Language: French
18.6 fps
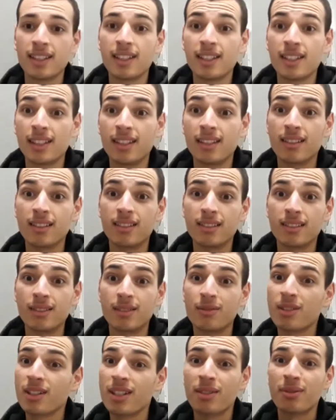Et
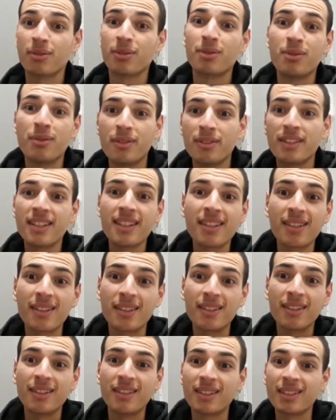voilà, donc noter,
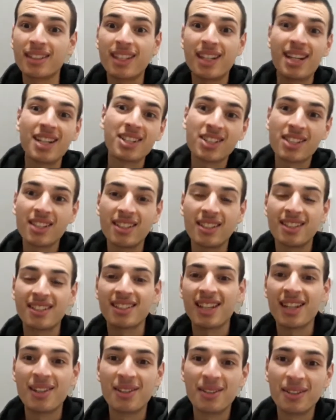lâcher des
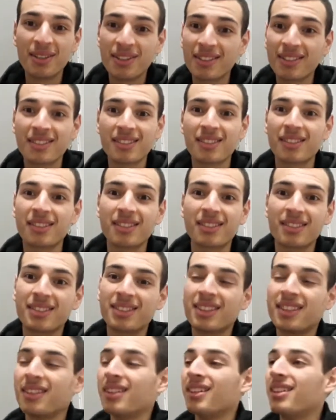sales notes
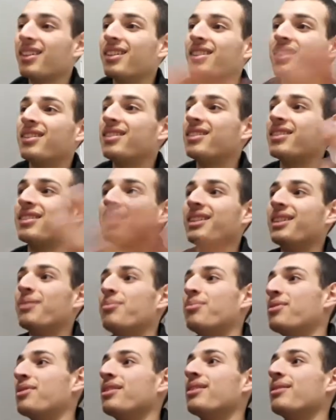et
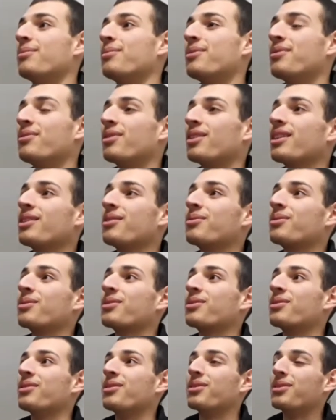puis, voilà,
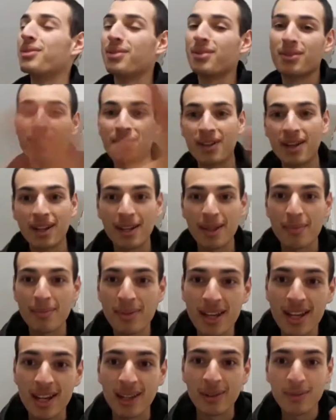donc euh, je fais un
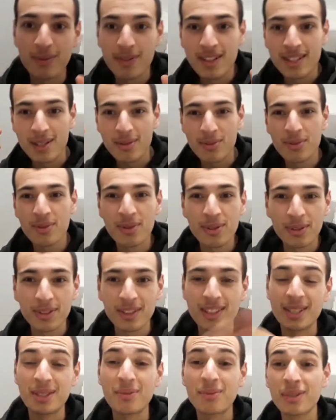appel à tous les étudiants
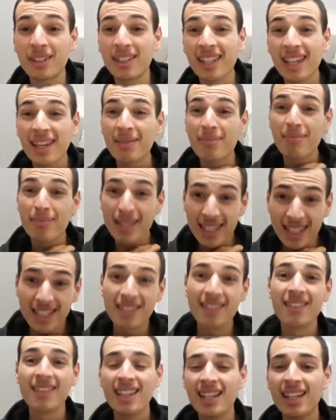qui souhaiteraient m'aider.
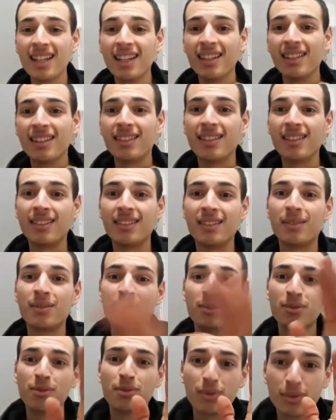Euh,
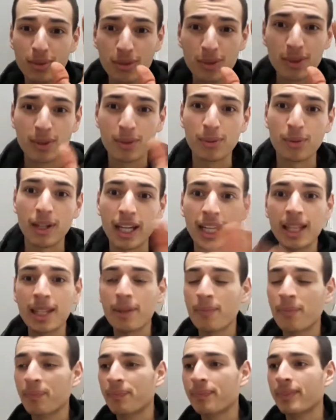donc je suis sur Red,
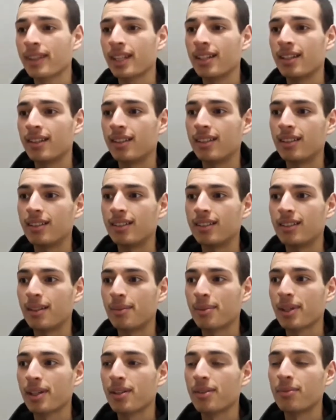euh,
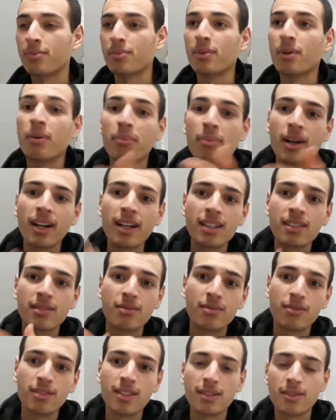après, on peut en parler si
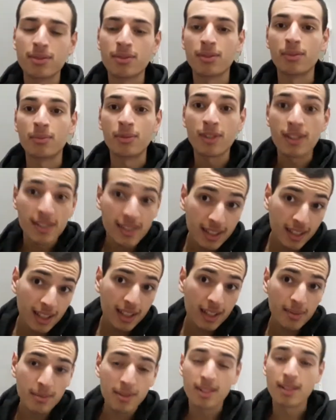vous voulez sur mon Instagram, il